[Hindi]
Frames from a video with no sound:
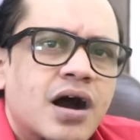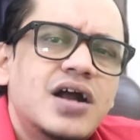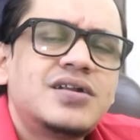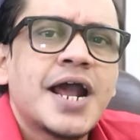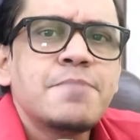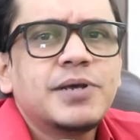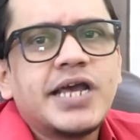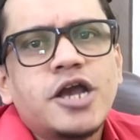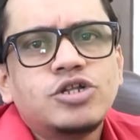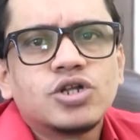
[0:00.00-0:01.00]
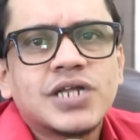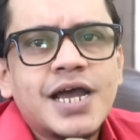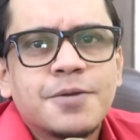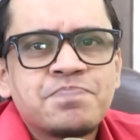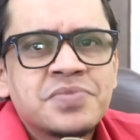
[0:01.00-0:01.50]
हर टाइम पर यही तो होता
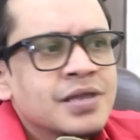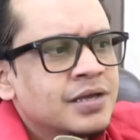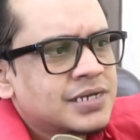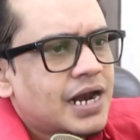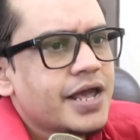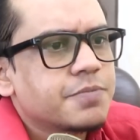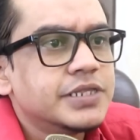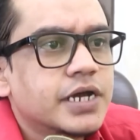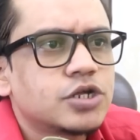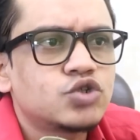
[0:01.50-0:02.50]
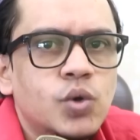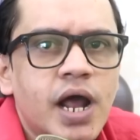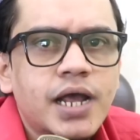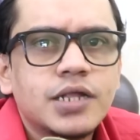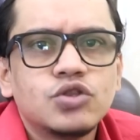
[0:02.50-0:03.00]
है साला एक बंदा कहता है
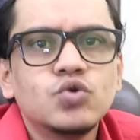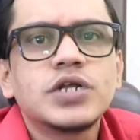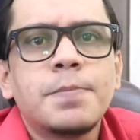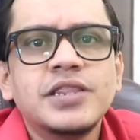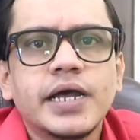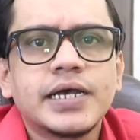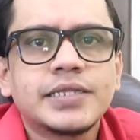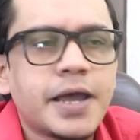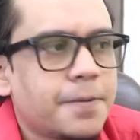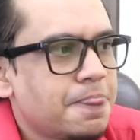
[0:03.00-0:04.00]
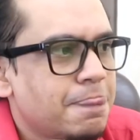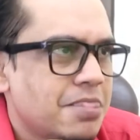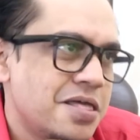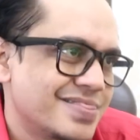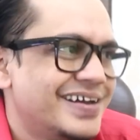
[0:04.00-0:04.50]
सुना है दूसरा बंदा कहता
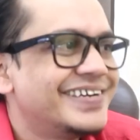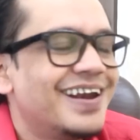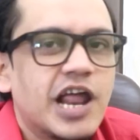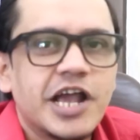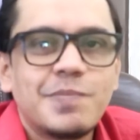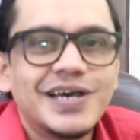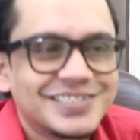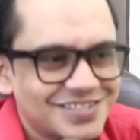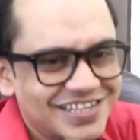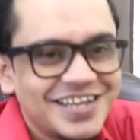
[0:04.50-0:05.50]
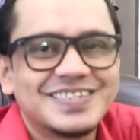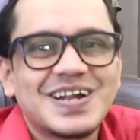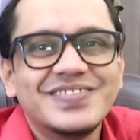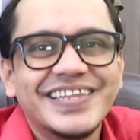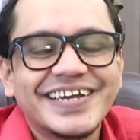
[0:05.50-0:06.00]
है लिंक भेज
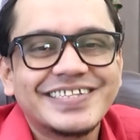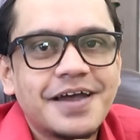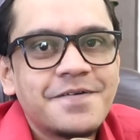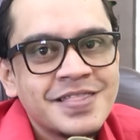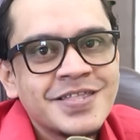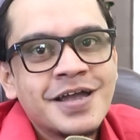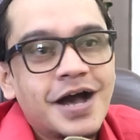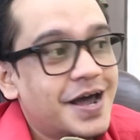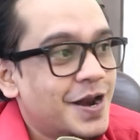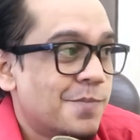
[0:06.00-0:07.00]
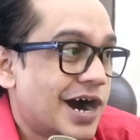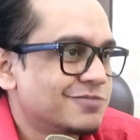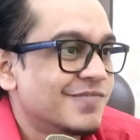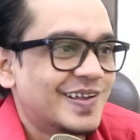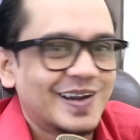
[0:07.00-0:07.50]
तीसरा बंदा कहता है अरे
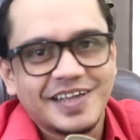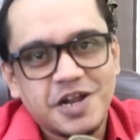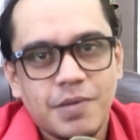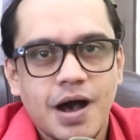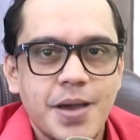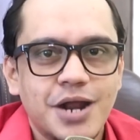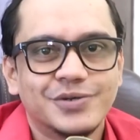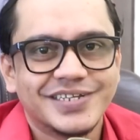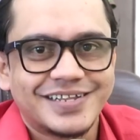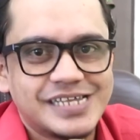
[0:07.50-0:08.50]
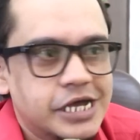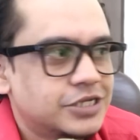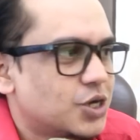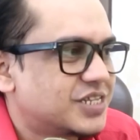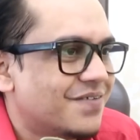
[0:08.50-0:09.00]
बात मत कर तेरी माँ बहन हो सकती है
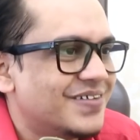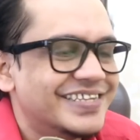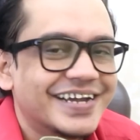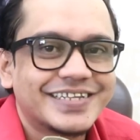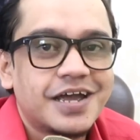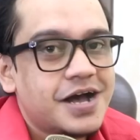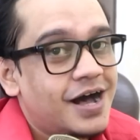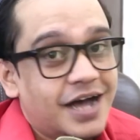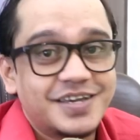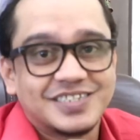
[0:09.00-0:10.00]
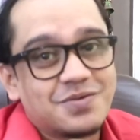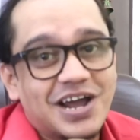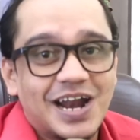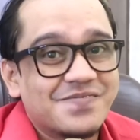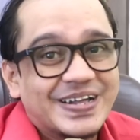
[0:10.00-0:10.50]
चौथा बंदा कहता है हाँ ये सब
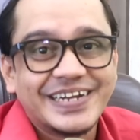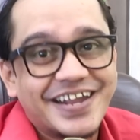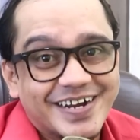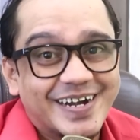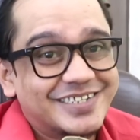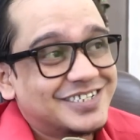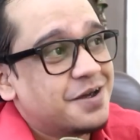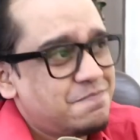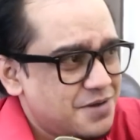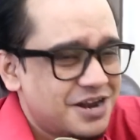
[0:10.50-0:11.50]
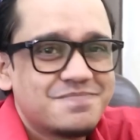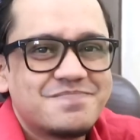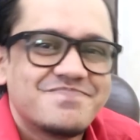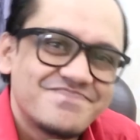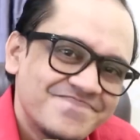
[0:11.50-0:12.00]
गलत बातें नहीं करना चाहिए फिर
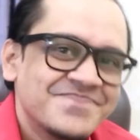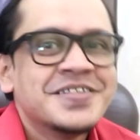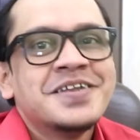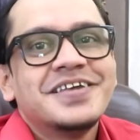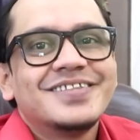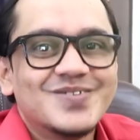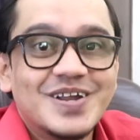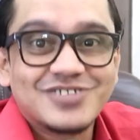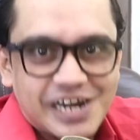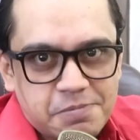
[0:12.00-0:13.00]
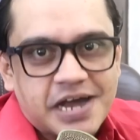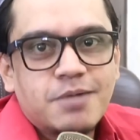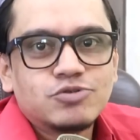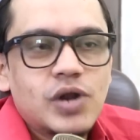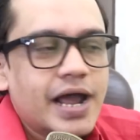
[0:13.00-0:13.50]
तूने उस क्लिप का
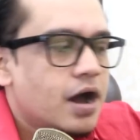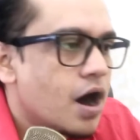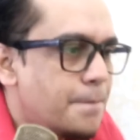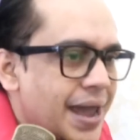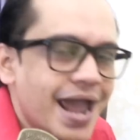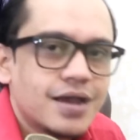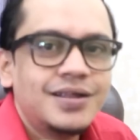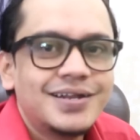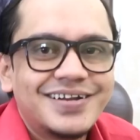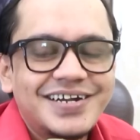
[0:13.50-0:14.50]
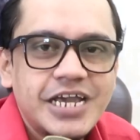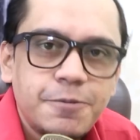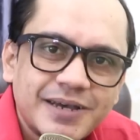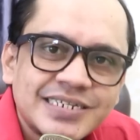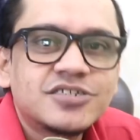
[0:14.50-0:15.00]
नाम सुना है अबे
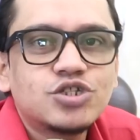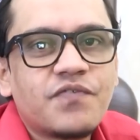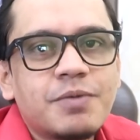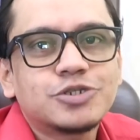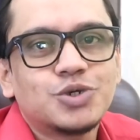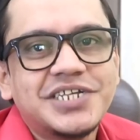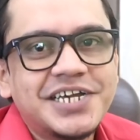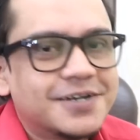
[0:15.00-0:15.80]
डीपीएस ऐसी तो फेमस हुई थी